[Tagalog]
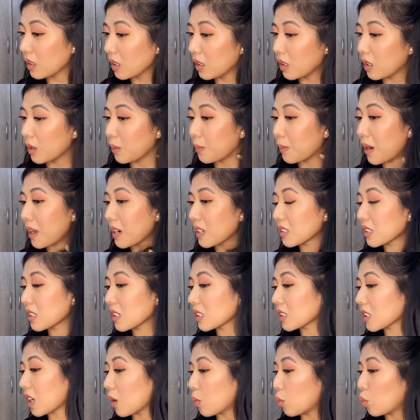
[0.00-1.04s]
Para sa
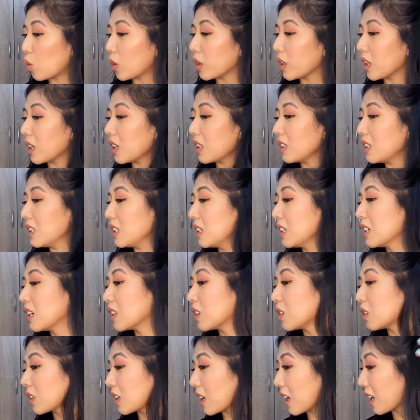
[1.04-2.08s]
someone na hindi
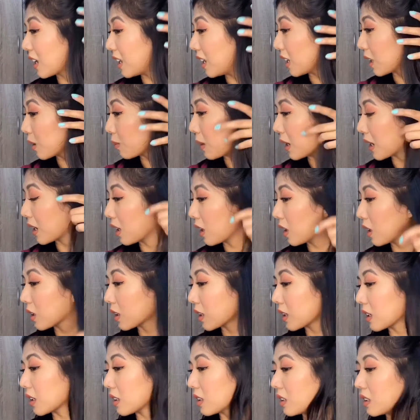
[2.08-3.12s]
ganun kagaling
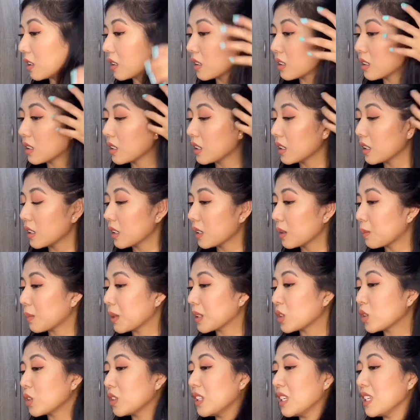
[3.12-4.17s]
mag-curl,
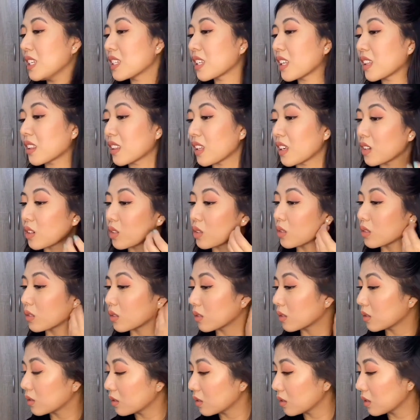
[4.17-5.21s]
medyo decent na
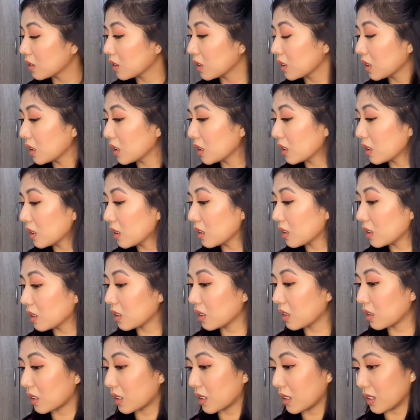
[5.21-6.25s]
yung
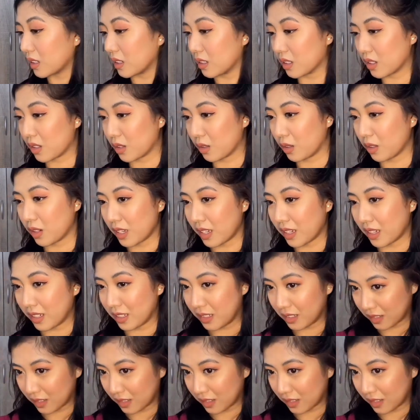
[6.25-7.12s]
curls ko. Ayan.